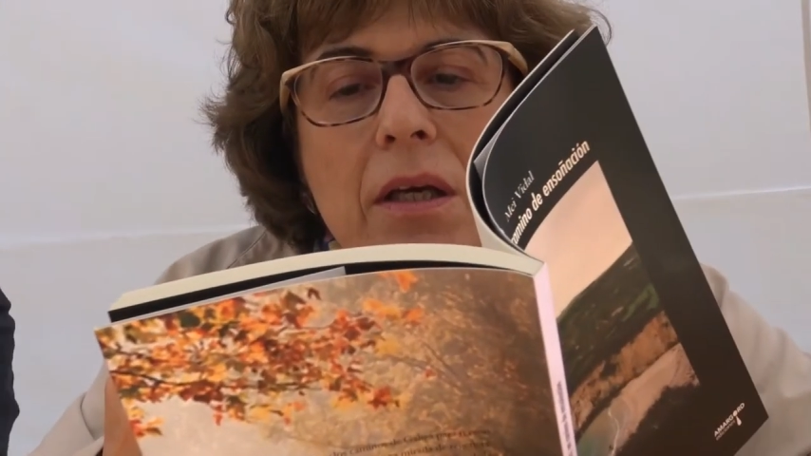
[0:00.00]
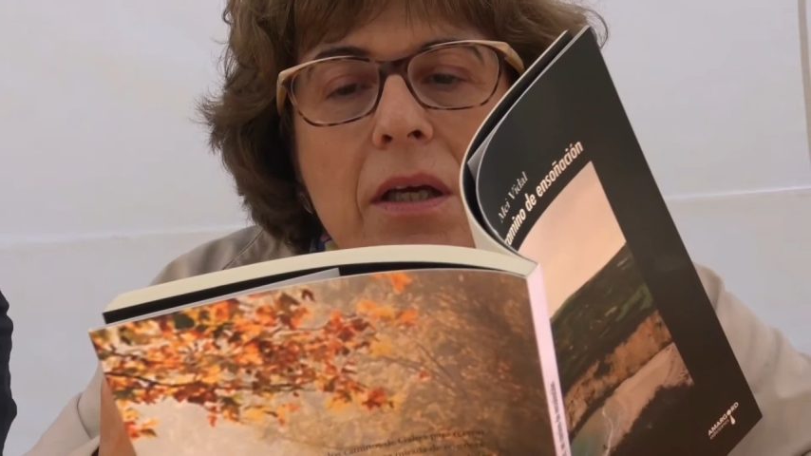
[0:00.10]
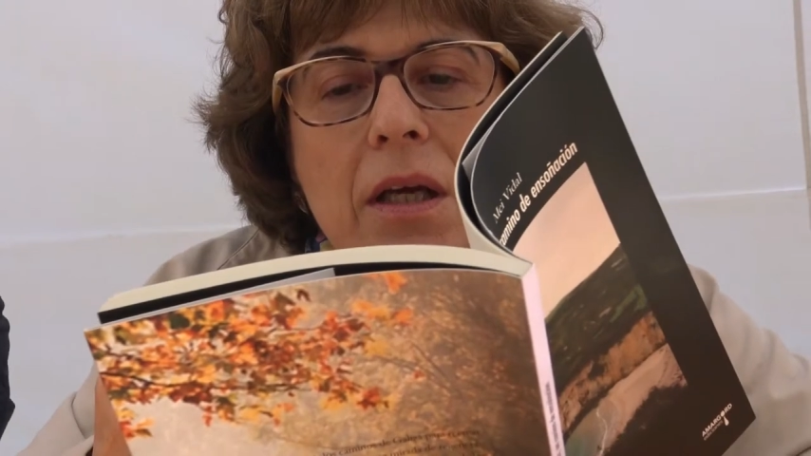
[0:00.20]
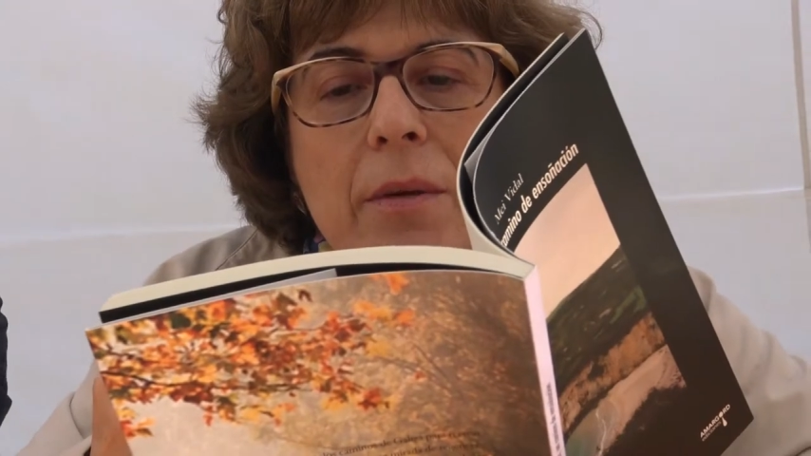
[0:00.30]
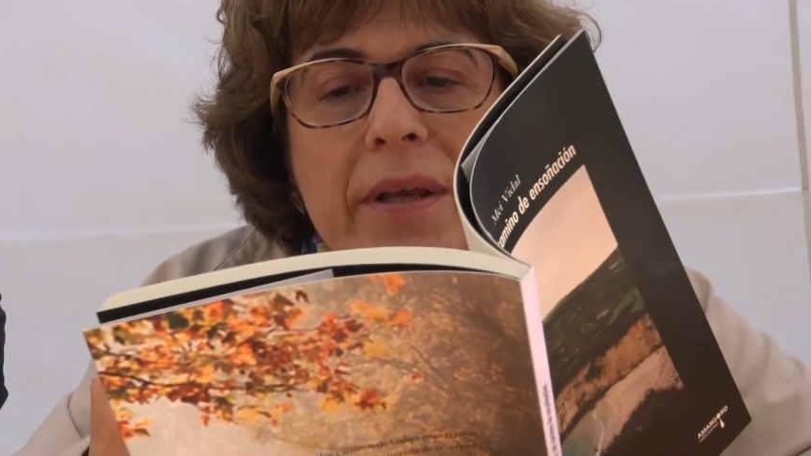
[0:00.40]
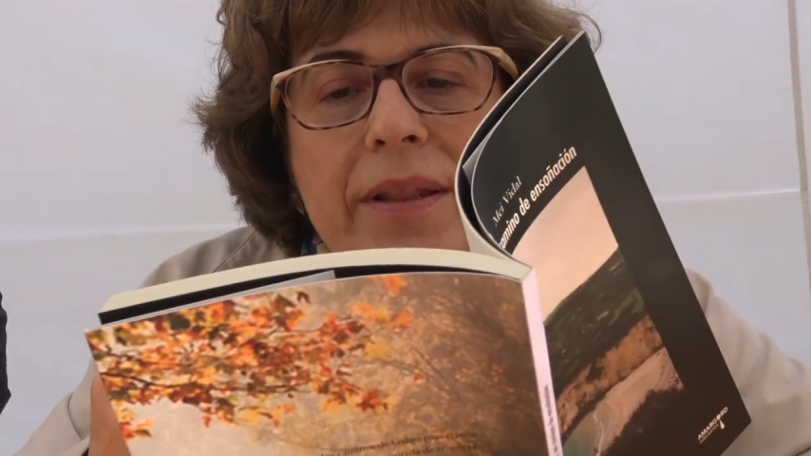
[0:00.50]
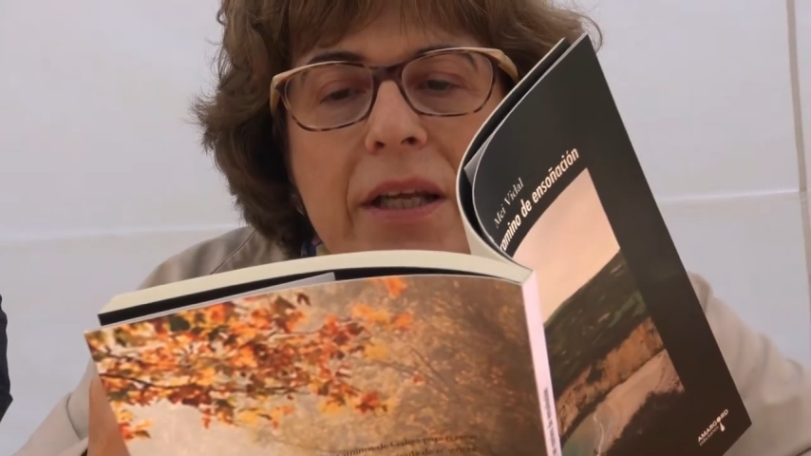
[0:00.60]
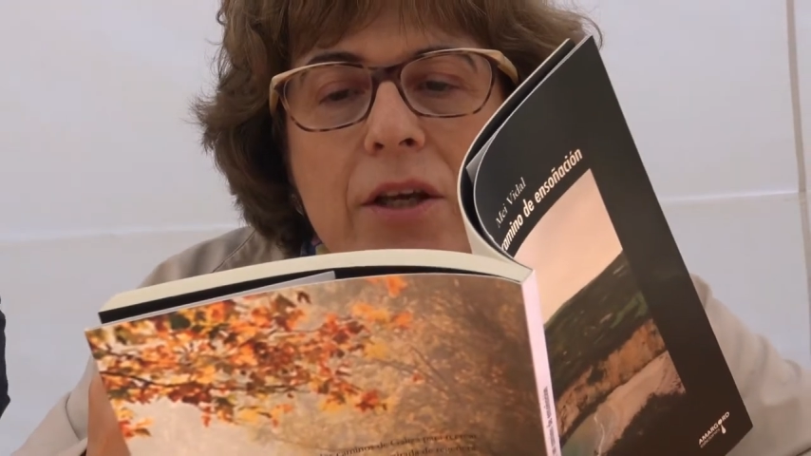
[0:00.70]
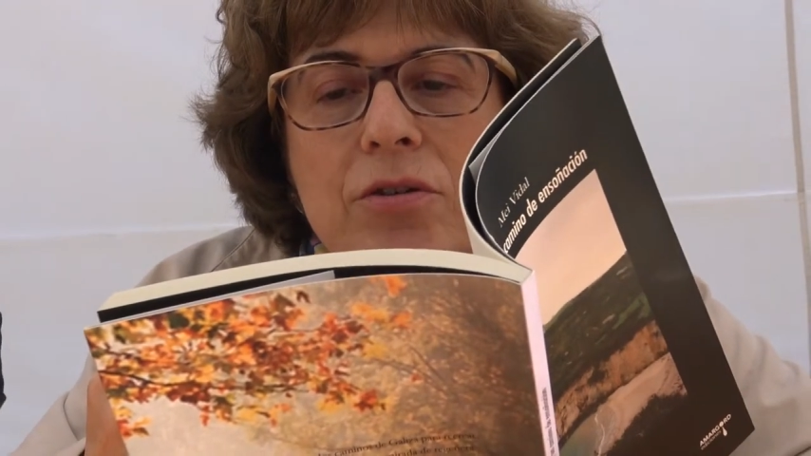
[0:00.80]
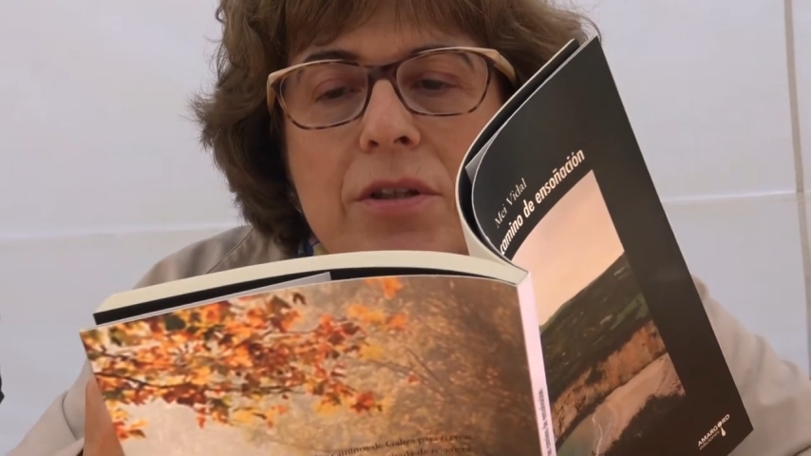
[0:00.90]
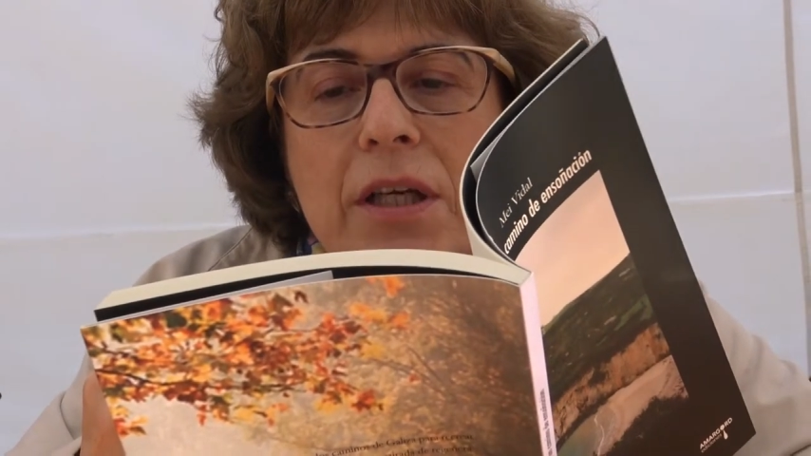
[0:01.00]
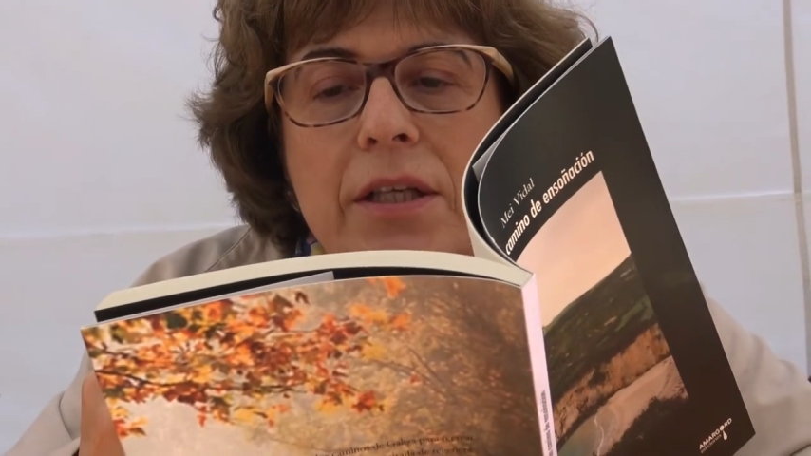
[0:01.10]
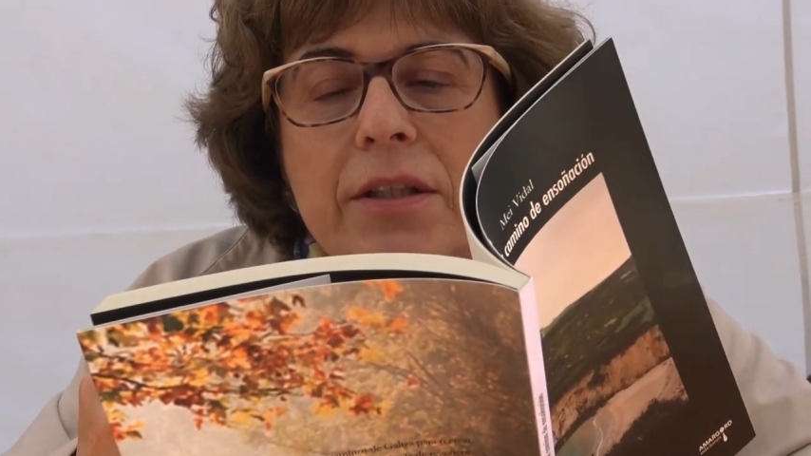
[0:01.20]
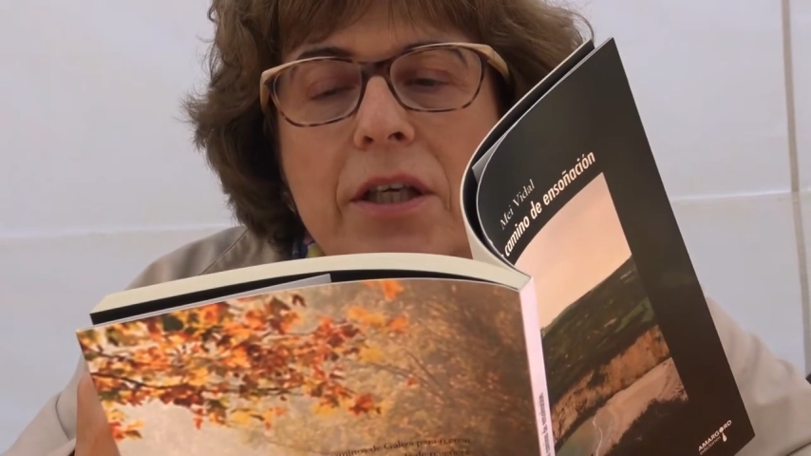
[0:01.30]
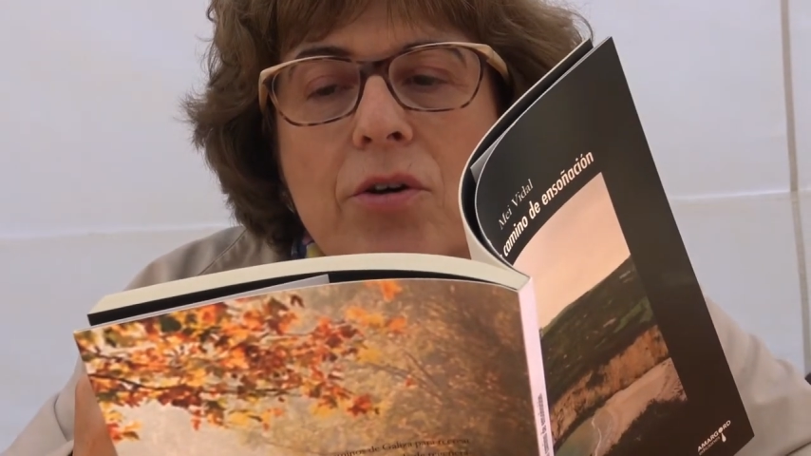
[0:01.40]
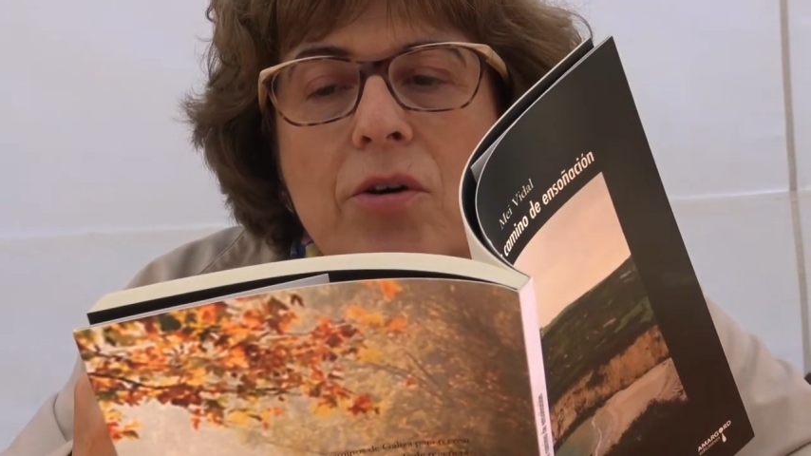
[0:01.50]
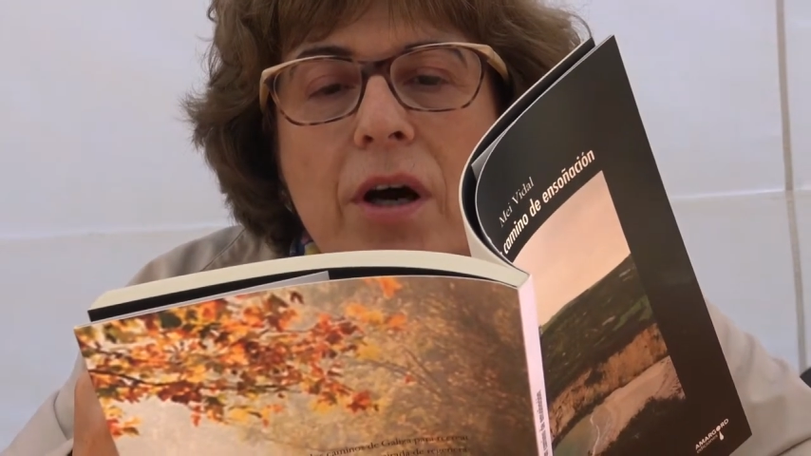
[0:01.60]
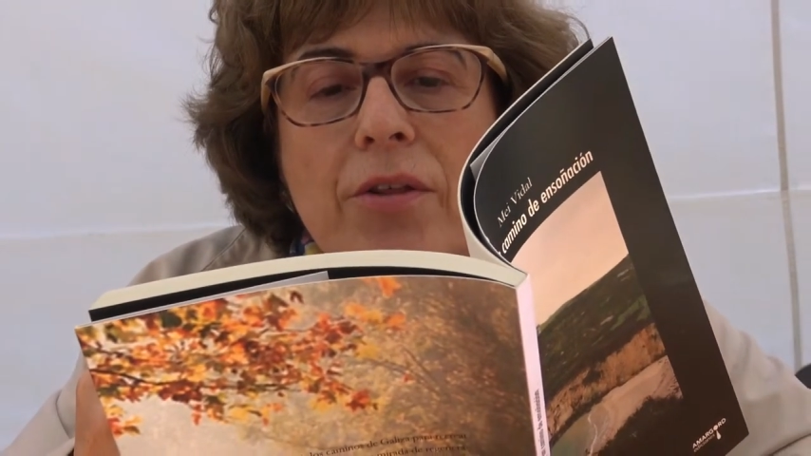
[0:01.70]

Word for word: El metálico traqueteo